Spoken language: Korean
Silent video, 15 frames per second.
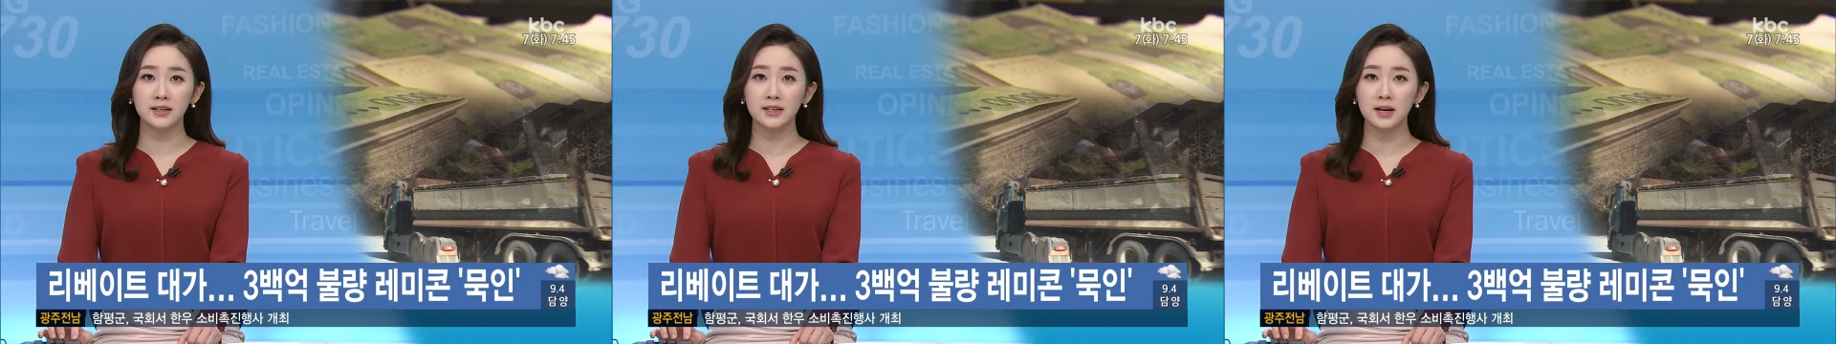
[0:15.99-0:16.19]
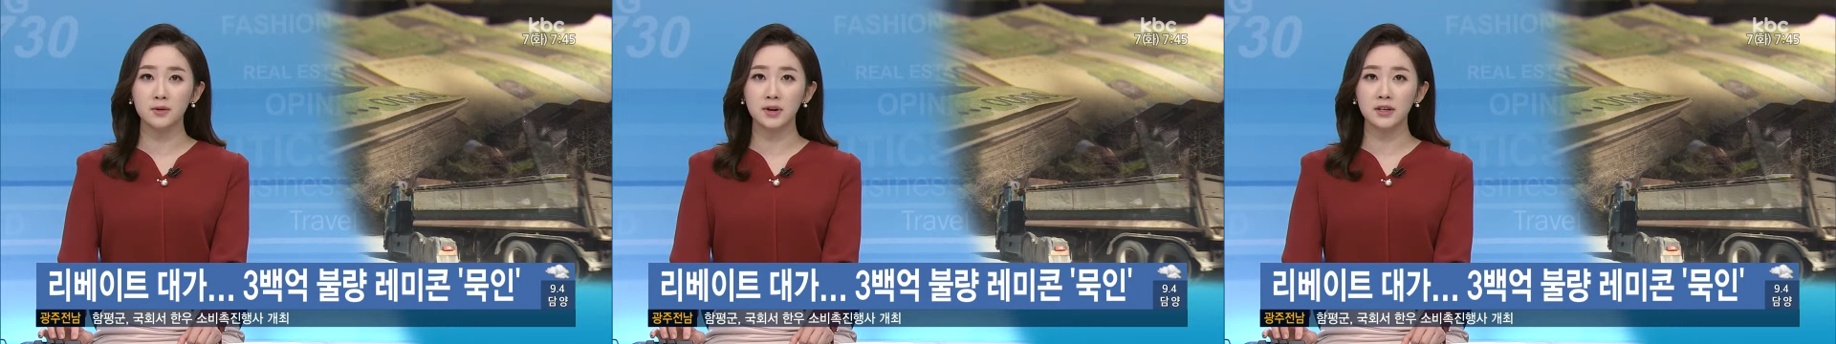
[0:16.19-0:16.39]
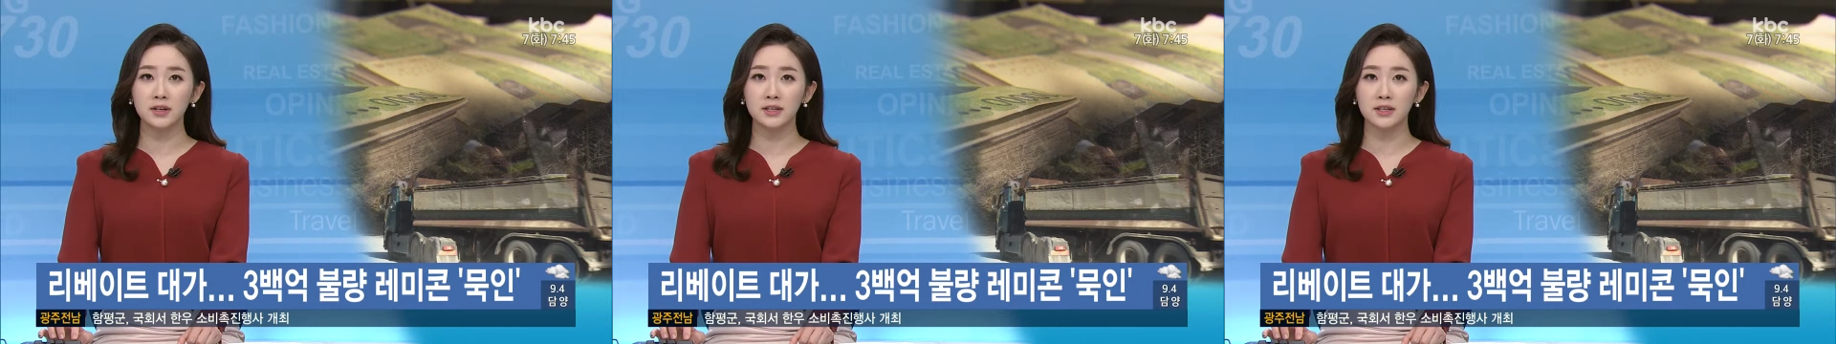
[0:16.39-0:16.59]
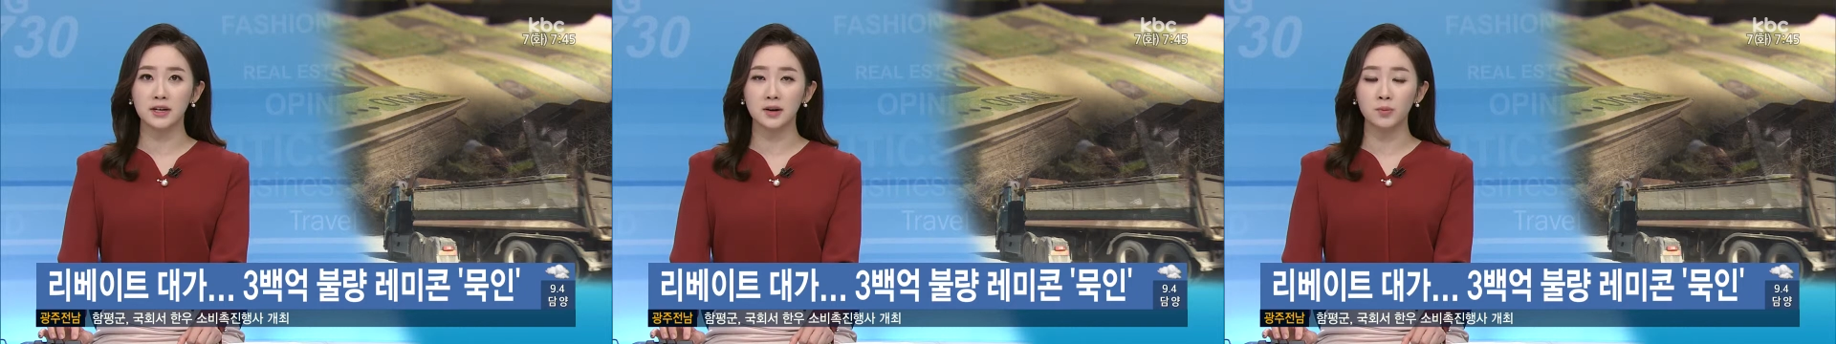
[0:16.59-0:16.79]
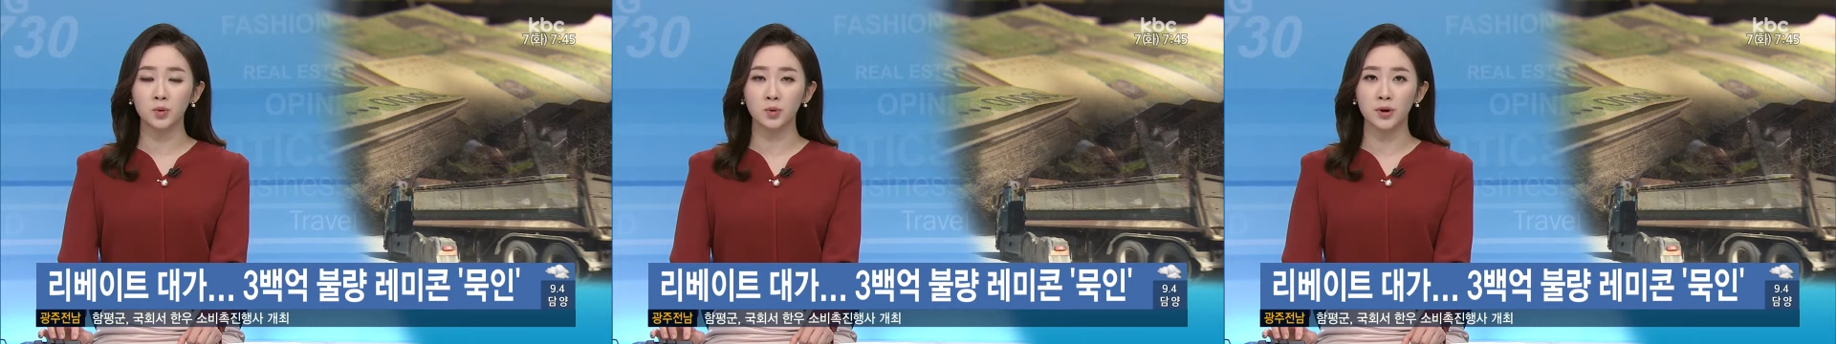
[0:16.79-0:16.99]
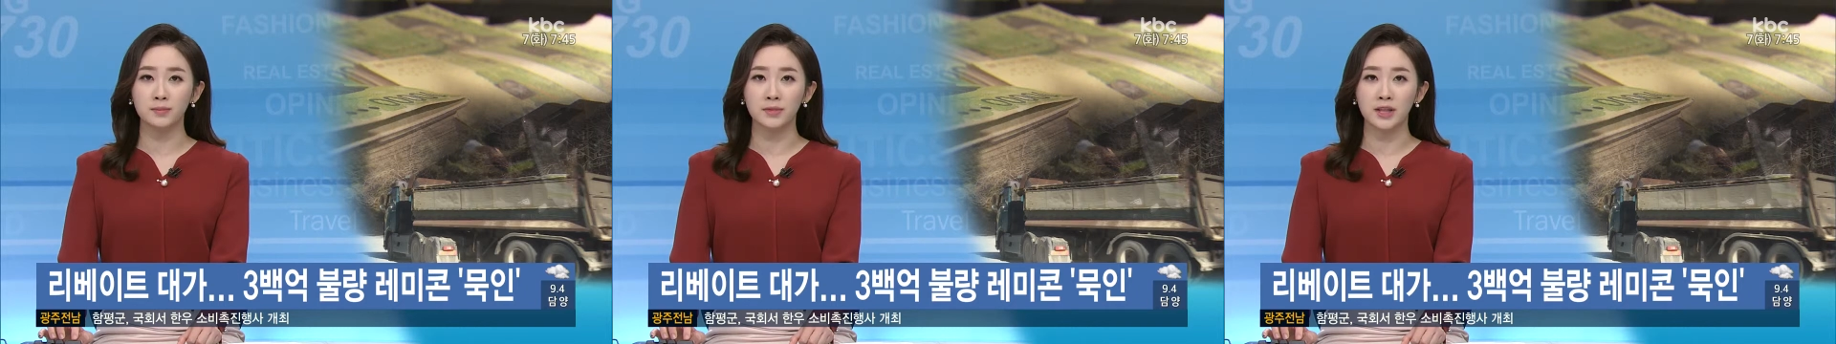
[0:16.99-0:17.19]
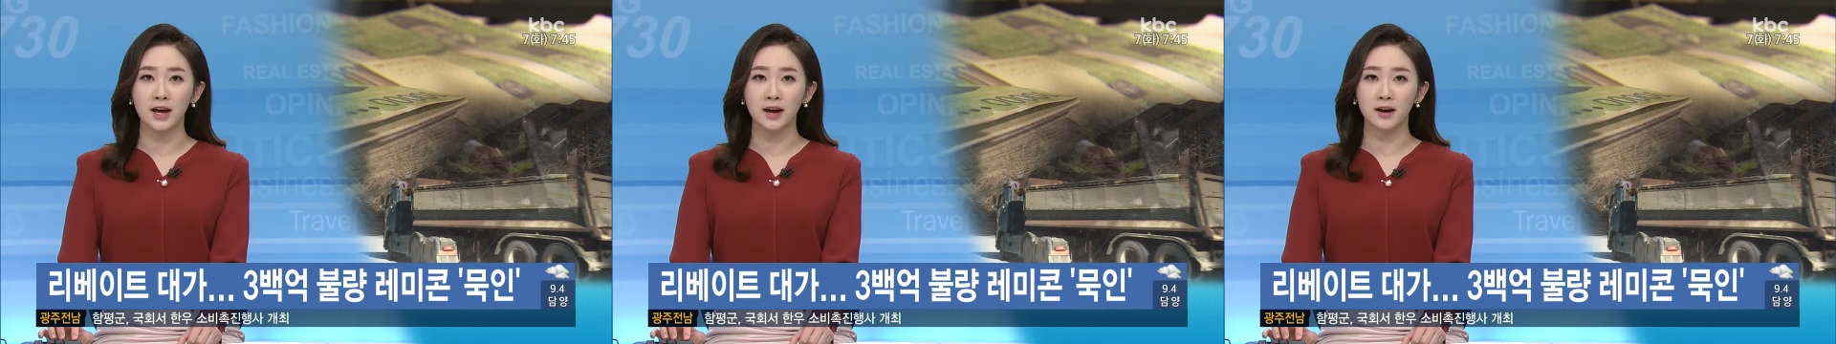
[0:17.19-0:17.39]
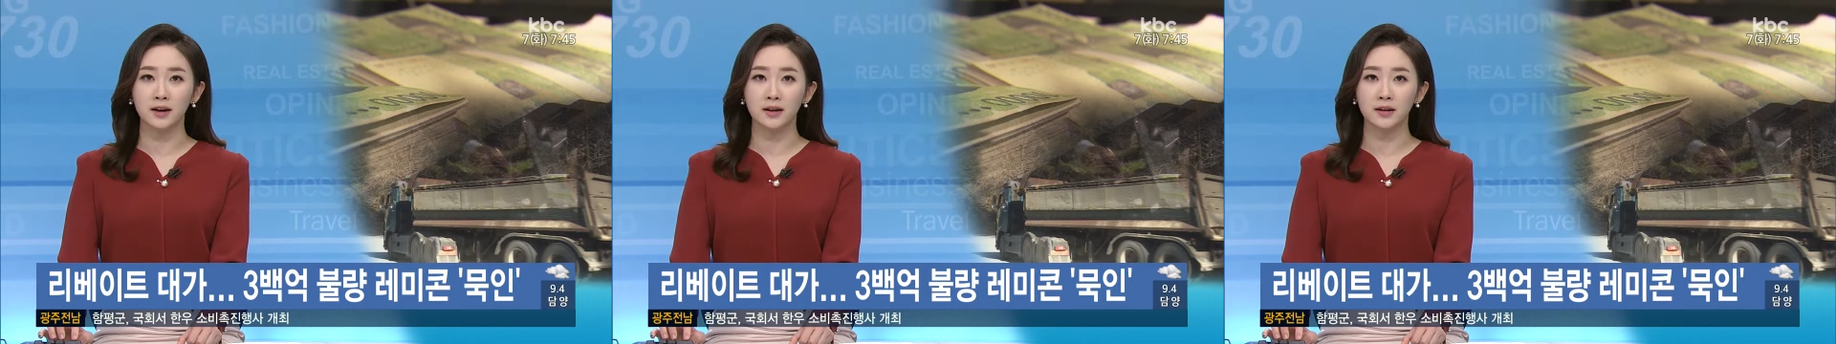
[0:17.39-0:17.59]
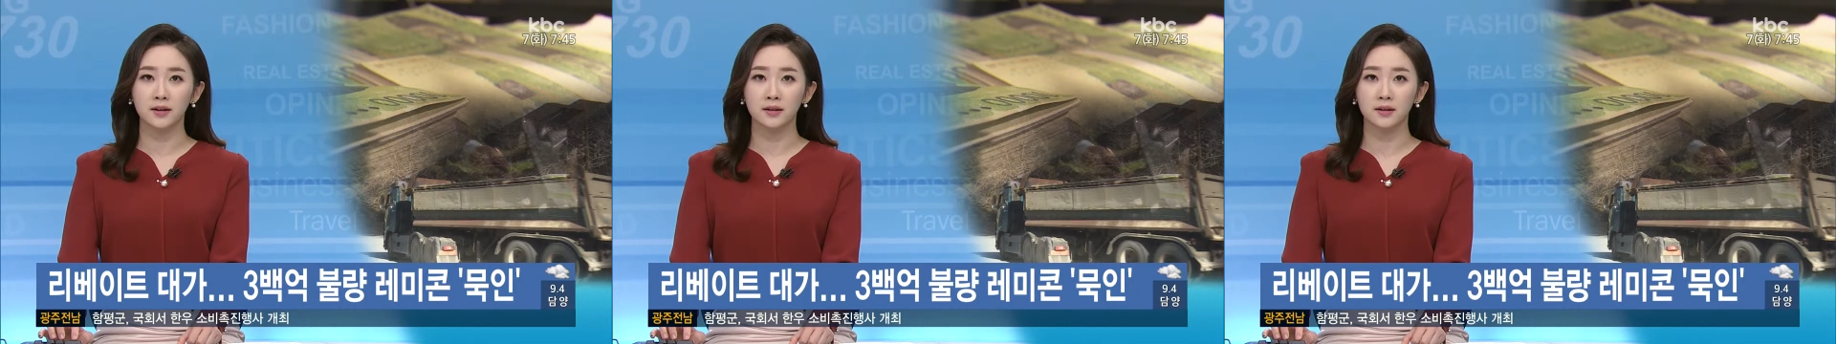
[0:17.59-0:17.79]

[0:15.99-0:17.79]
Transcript: 이상환 기자가 보도합니다.